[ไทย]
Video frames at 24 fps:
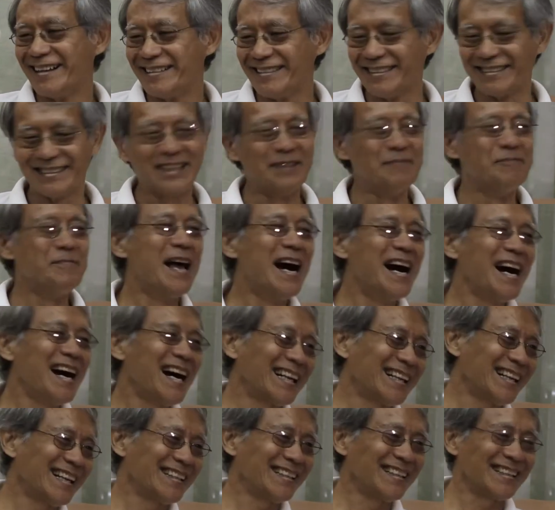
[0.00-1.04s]
ยึดอำนาจ
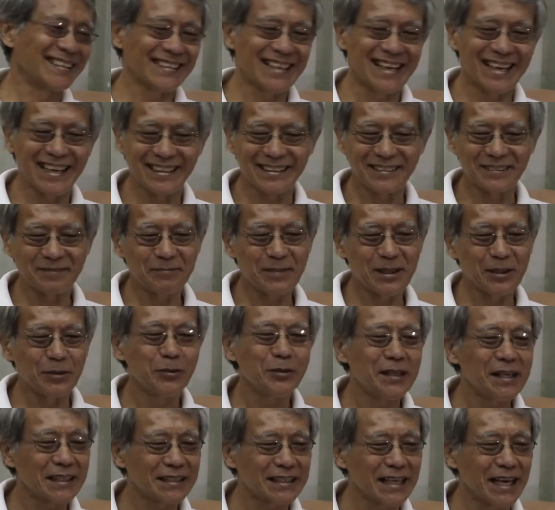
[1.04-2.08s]
อะไรต่างๆ ไม่รู้
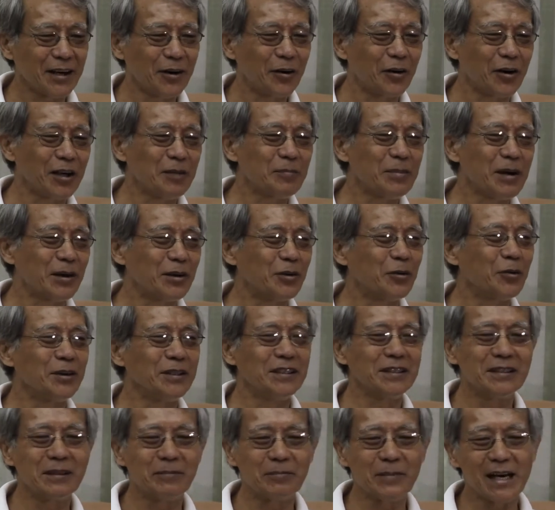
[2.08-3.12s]
เรียกใจอ่อนหรือเปล่าโดน
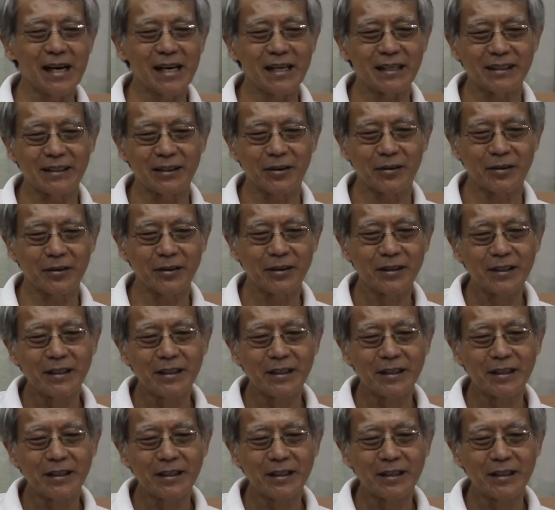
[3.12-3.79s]
ยึดอำนาจต่อ